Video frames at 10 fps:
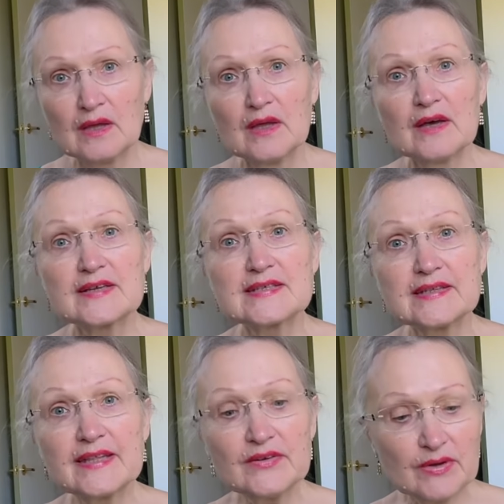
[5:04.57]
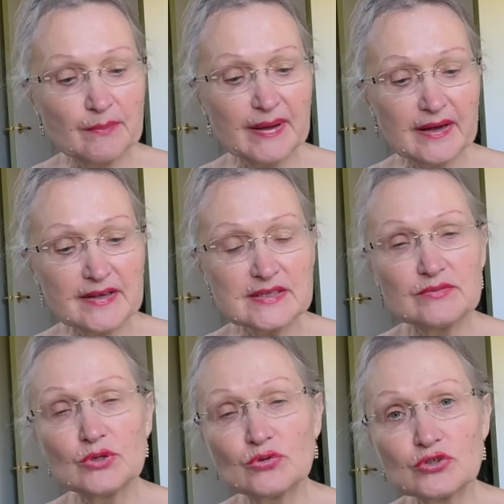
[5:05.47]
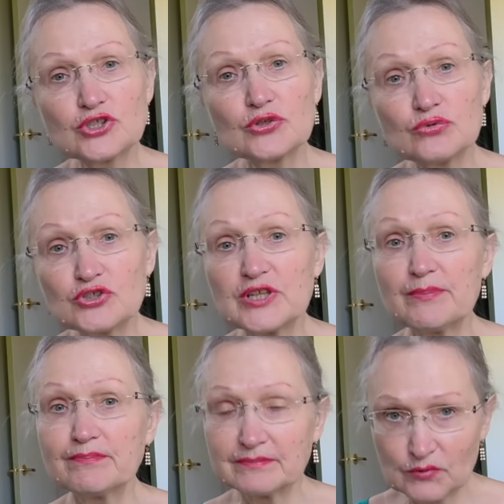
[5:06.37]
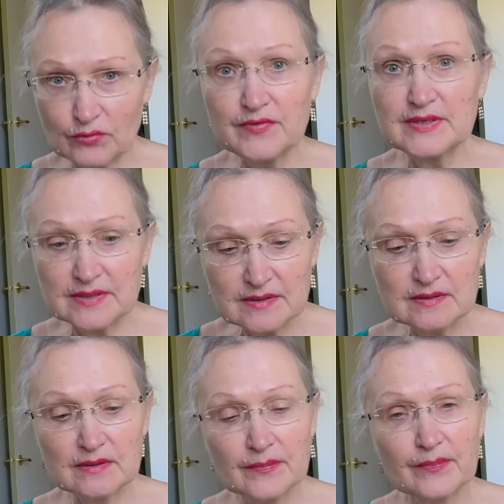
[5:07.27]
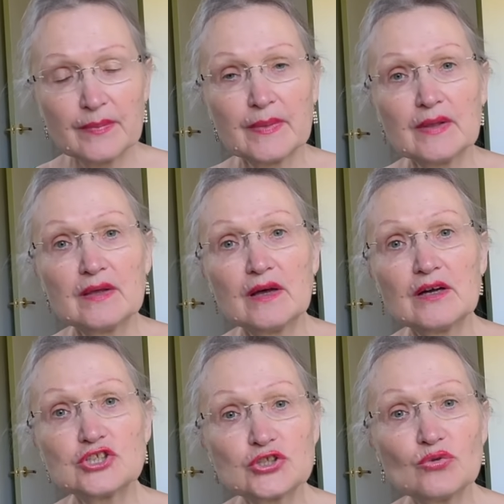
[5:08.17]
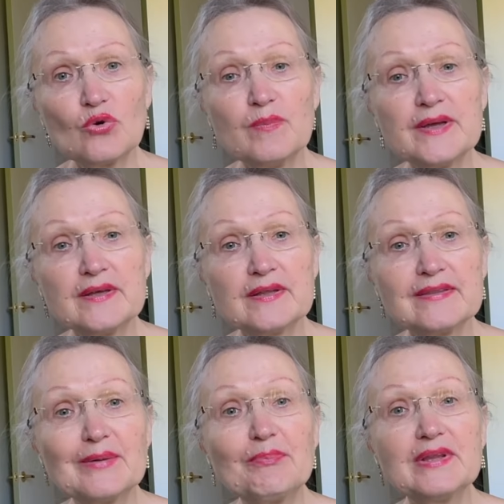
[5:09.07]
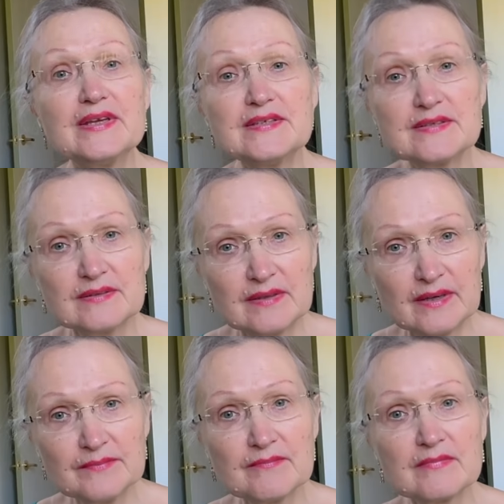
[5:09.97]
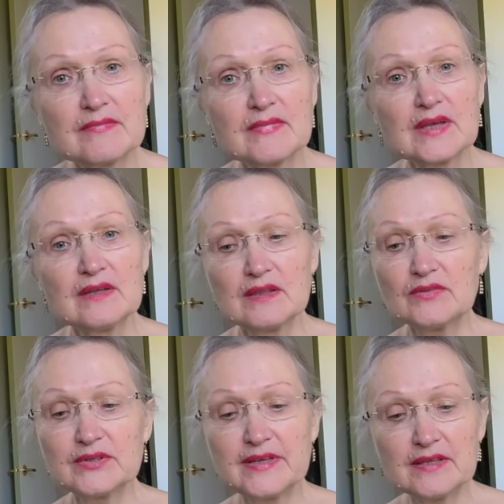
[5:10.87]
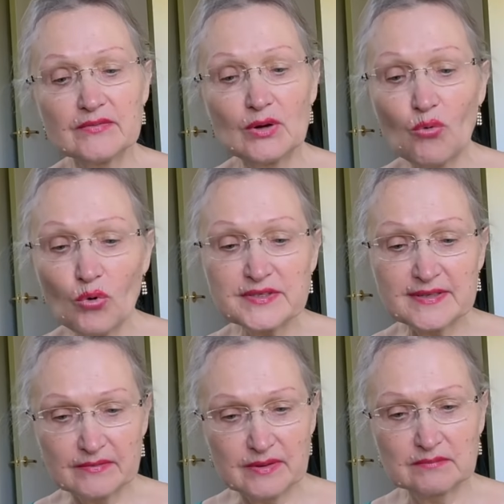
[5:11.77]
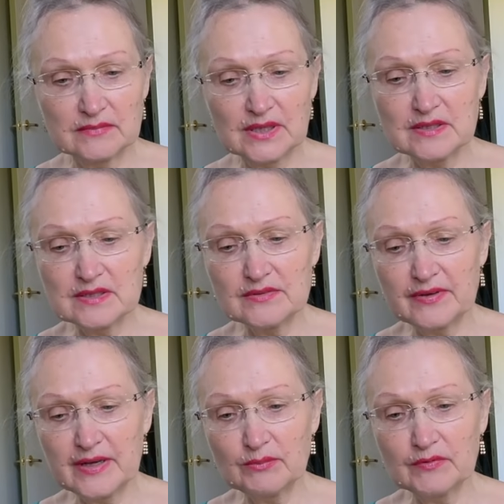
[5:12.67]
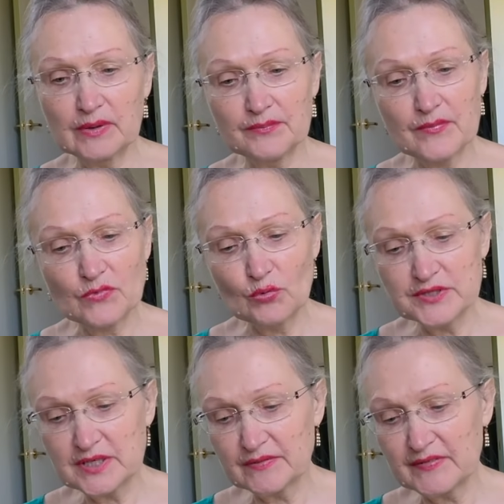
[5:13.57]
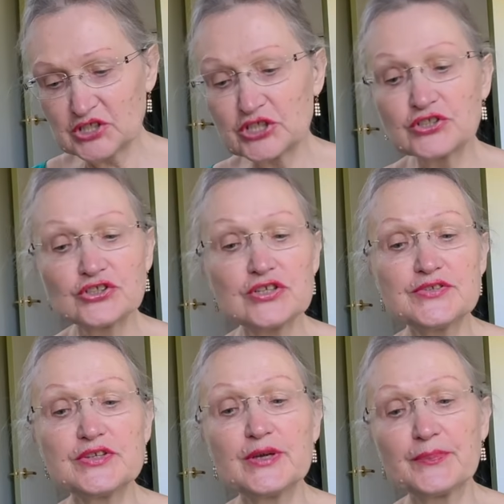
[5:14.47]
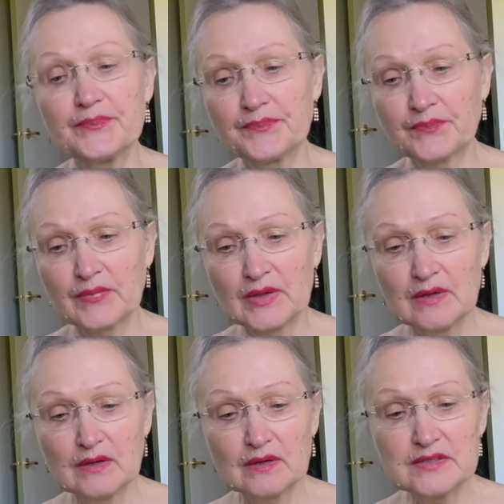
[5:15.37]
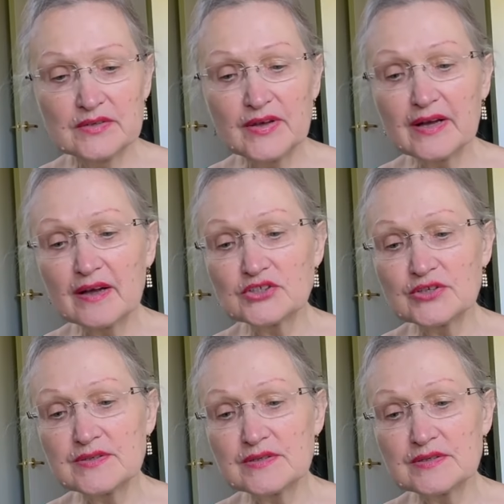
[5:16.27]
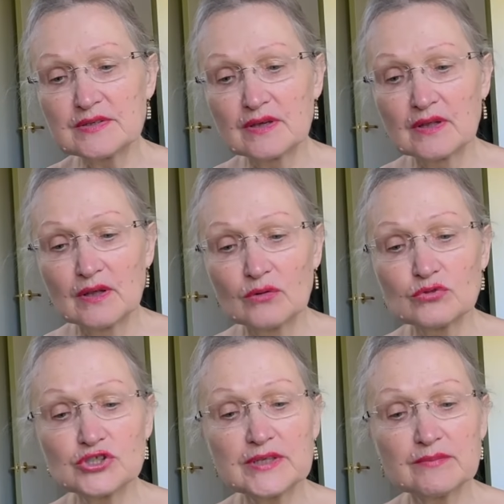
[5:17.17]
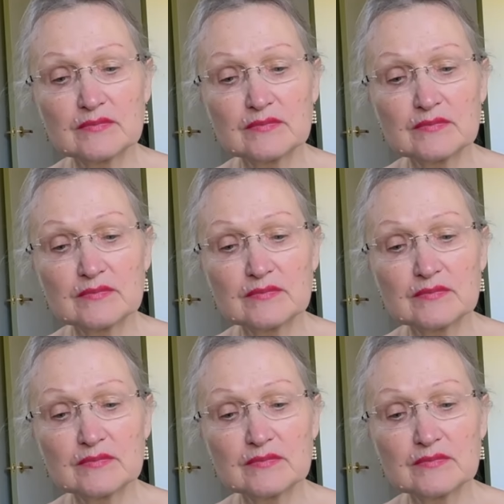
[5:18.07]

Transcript: Расклады вам показывают то, что нужно увидеть, а чтобы доплыть да, до вот этого острова, так называемого, острова вашей жизни, где вы окажетесь уже